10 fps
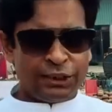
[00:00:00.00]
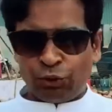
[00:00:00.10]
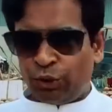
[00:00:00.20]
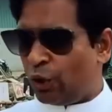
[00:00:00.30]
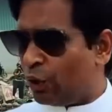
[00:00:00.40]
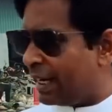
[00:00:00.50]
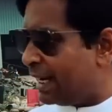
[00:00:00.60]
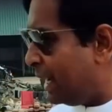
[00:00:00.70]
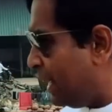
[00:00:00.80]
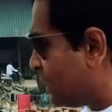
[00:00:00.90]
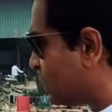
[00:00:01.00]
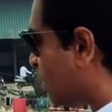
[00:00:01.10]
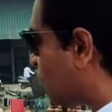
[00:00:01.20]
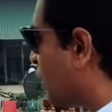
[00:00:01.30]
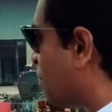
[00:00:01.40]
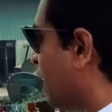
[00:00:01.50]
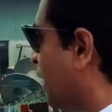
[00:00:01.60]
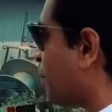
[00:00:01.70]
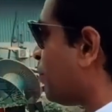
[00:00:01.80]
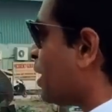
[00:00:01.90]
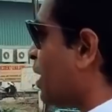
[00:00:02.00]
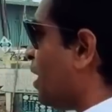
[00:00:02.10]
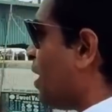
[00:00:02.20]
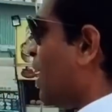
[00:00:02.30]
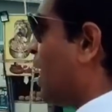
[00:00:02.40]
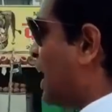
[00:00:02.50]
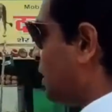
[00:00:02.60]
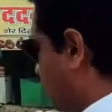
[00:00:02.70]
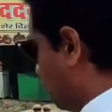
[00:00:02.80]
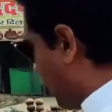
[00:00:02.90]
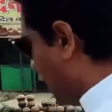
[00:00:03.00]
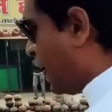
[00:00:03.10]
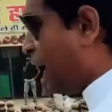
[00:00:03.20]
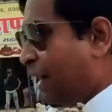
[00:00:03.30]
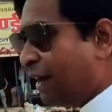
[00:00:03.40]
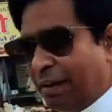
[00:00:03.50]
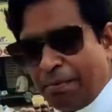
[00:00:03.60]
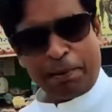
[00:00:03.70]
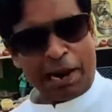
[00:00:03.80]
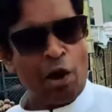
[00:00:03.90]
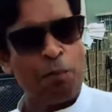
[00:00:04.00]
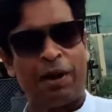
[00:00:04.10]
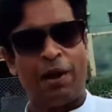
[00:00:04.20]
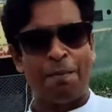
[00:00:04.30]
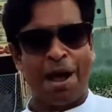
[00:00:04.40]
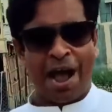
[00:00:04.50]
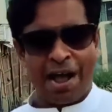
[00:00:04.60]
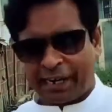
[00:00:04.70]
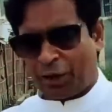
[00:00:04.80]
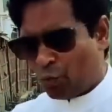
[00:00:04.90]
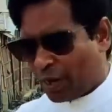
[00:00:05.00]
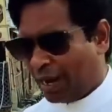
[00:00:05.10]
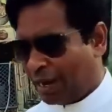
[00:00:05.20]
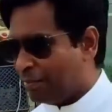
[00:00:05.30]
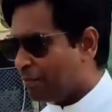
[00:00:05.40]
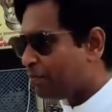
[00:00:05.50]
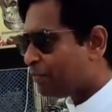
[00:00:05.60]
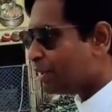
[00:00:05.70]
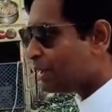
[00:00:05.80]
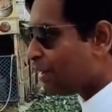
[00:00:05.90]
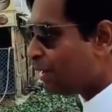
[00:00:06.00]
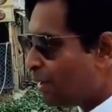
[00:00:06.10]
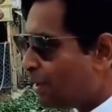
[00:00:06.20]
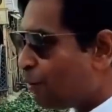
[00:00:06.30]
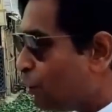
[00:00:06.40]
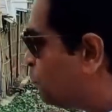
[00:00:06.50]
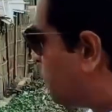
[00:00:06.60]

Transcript: स्टूडियो के इस सफ़र में आज फिर एक पड़ाव पर हम आके रुके हैं उस